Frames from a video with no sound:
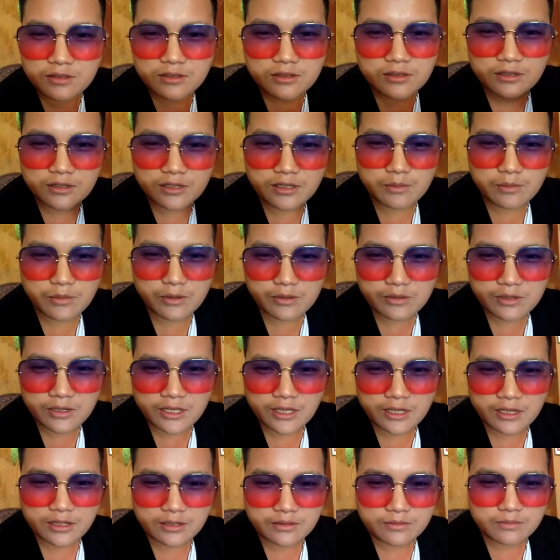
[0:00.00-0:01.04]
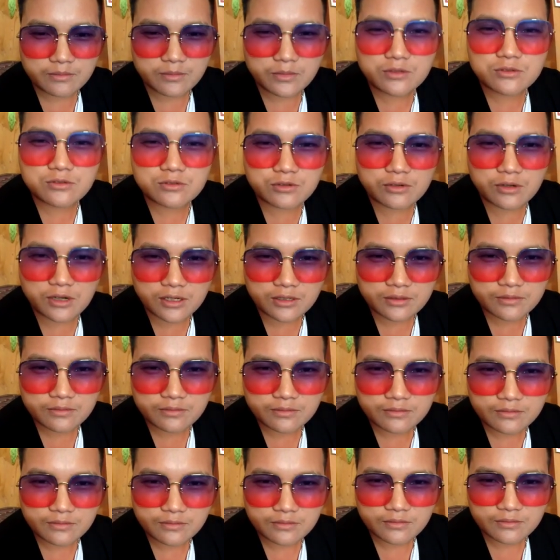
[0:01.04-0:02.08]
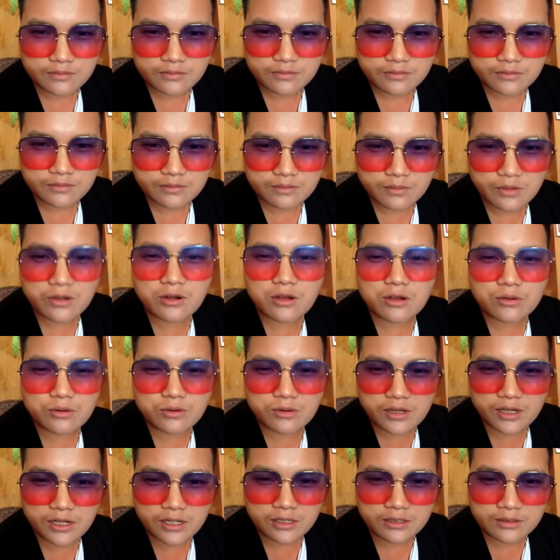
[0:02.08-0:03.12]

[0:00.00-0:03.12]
cho nên mong lìa mong chùa mong nọc của